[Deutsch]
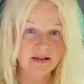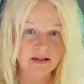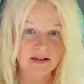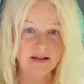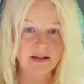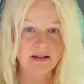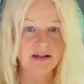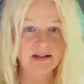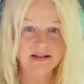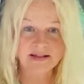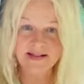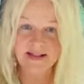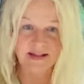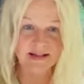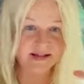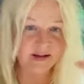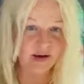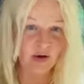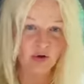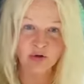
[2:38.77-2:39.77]
die
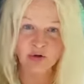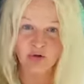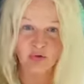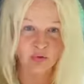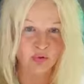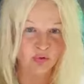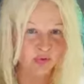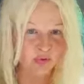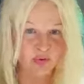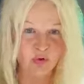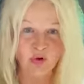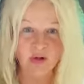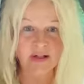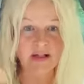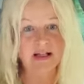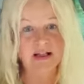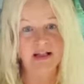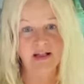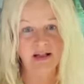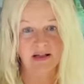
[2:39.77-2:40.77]
sind auch schon
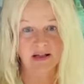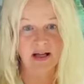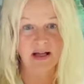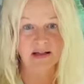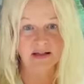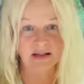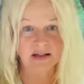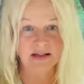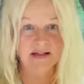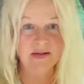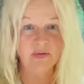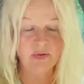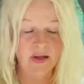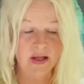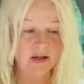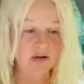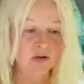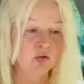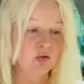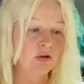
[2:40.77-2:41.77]
wirklich in anderen
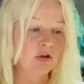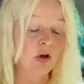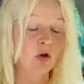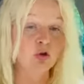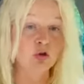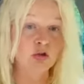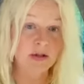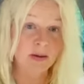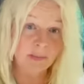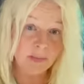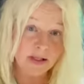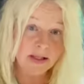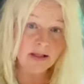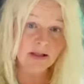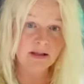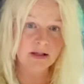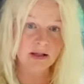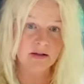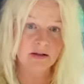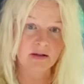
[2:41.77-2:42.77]
Sphären und auch
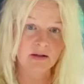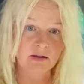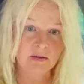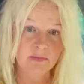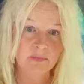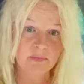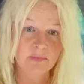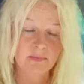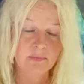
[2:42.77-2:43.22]
stabil da drin.